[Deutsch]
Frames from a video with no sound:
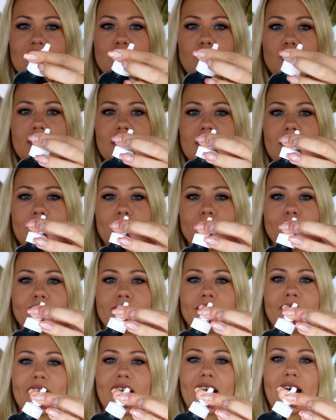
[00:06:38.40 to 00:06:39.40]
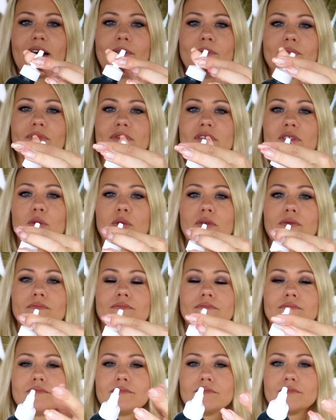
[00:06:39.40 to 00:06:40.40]
so, eine, ja, so,
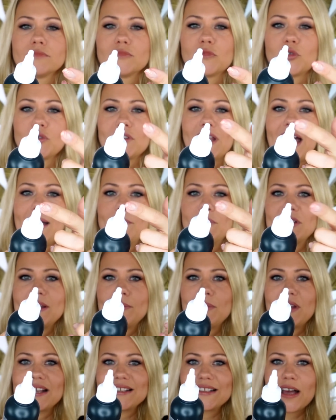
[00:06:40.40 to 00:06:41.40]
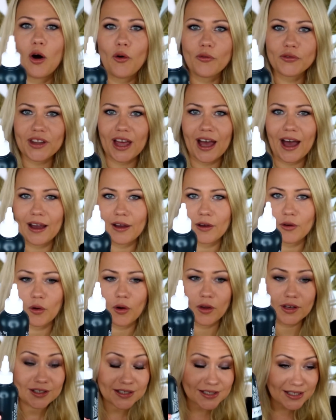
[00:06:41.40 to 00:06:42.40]
ein, so ein Teil, mit dem ihr das auftragen
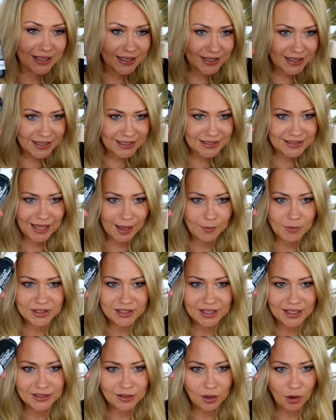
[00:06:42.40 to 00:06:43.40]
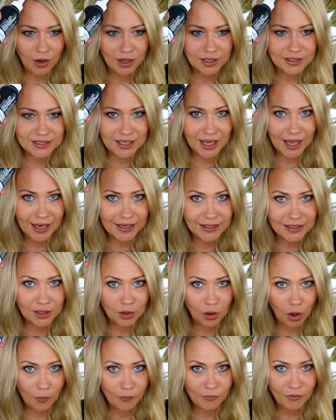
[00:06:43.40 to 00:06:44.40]
könnt. Damit geht ihr euch an den
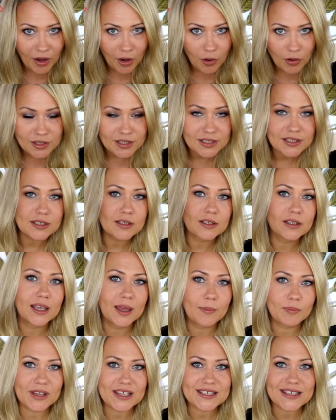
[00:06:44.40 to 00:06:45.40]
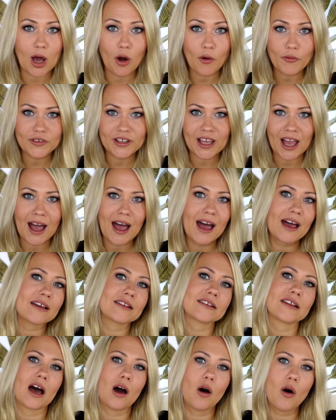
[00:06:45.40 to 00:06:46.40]
Kopfhaut gebt das auf die Haare
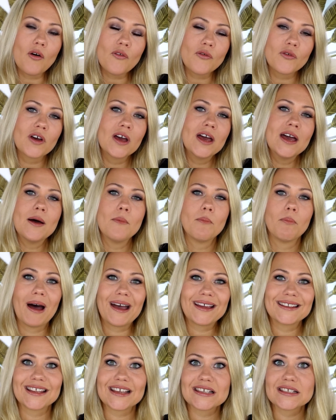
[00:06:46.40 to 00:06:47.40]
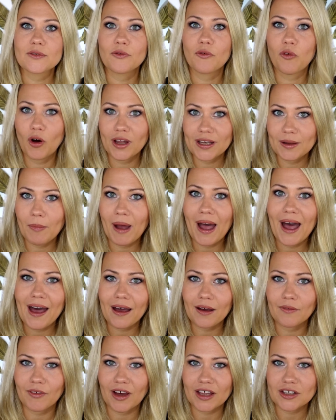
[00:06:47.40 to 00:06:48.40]
drauf, macht das vor dem
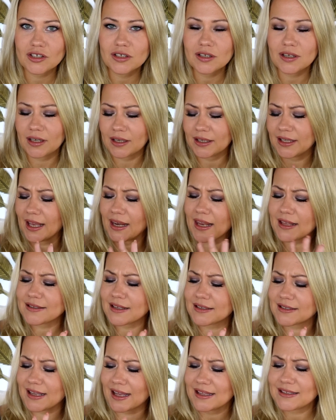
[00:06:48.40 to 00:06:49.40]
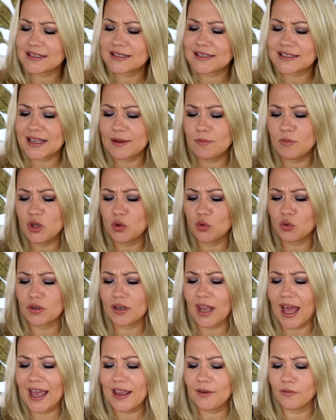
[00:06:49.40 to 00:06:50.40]
Haarewaschen. Ihr lasst das Ganze 10
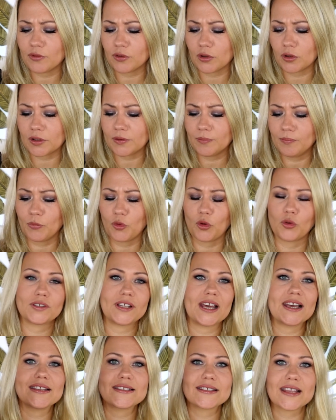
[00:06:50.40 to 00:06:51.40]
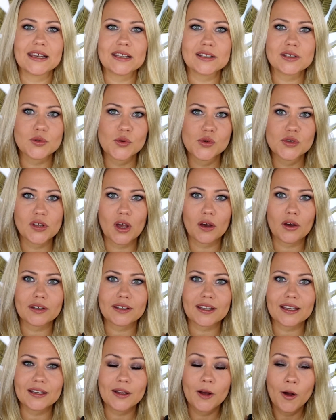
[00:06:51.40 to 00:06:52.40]
Minuten einwirken und da ist Salicylsäure
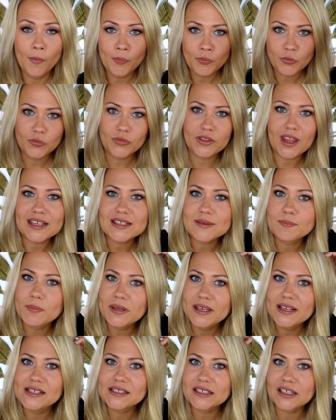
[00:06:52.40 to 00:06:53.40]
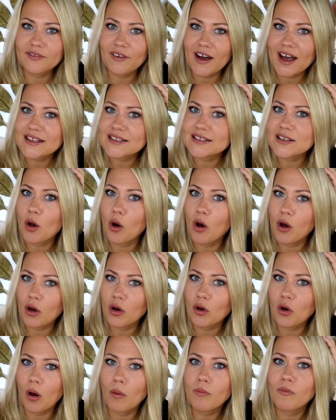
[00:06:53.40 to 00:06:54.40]
drin und das peelt quasi
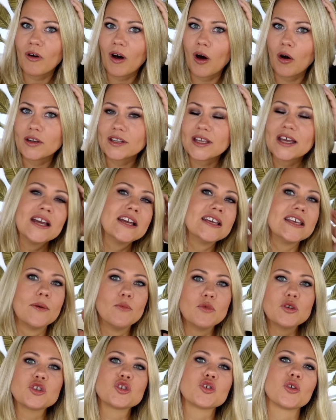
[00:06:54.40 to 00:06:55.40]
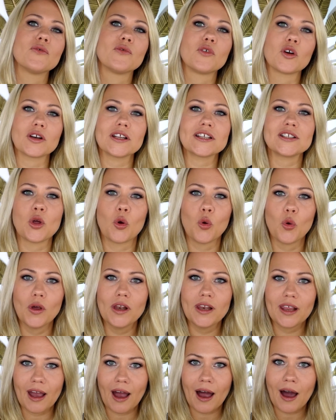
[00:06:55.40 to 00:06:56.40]
eure Kopfhaut. Ihr müsst schon wirklich eine
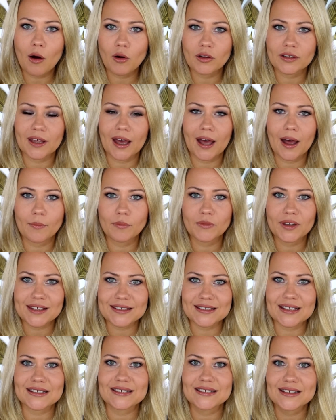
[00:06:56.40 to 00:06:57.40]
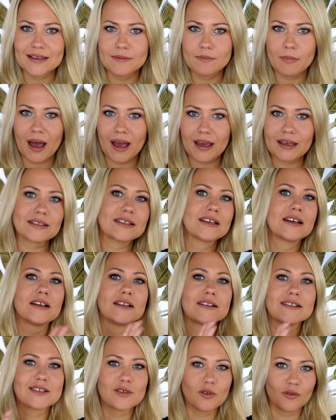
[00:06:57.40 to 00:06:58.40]
ölige Haut haben, dass das Sinn macht,
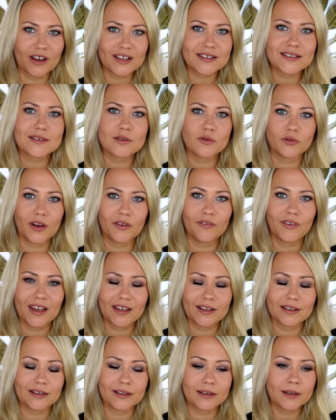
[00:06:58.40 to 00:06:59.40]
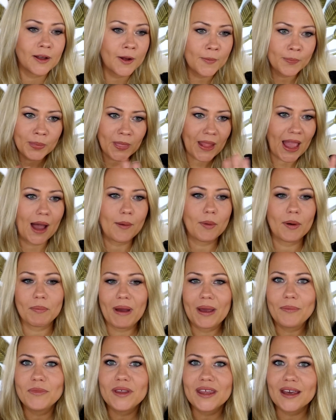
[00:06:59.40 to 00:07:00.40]
sowas zu verwenden. Aber
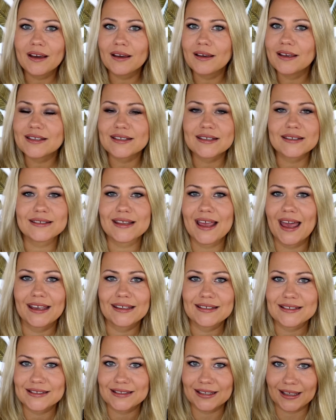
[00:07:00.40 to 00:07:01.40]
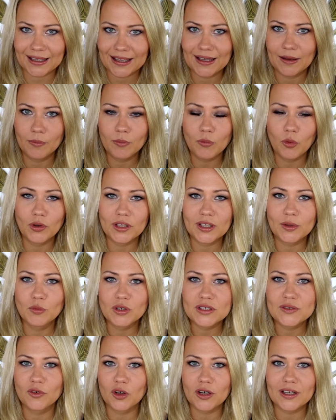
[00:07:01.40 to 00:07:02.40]
bei mir ist es extrem und ich
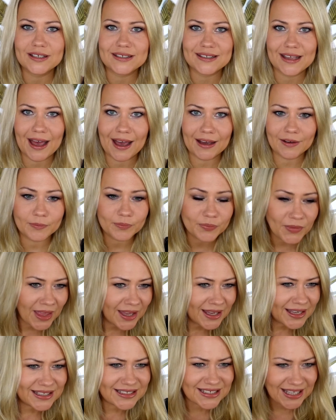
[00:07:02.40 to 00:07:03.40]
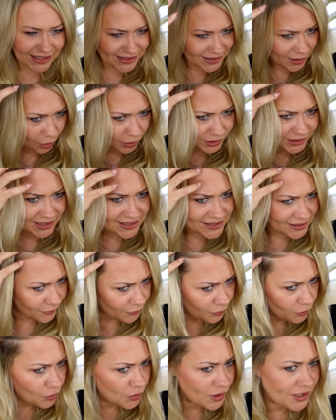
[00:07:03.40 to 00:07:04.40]
muss wirklich sagen, ich hatte auch das
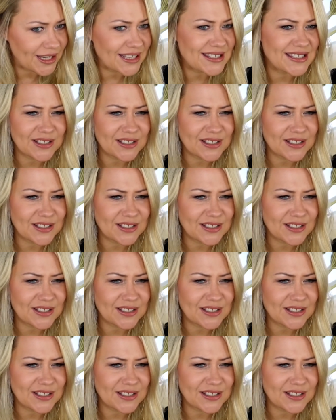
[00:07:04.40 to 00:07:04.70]
Gefühl, dass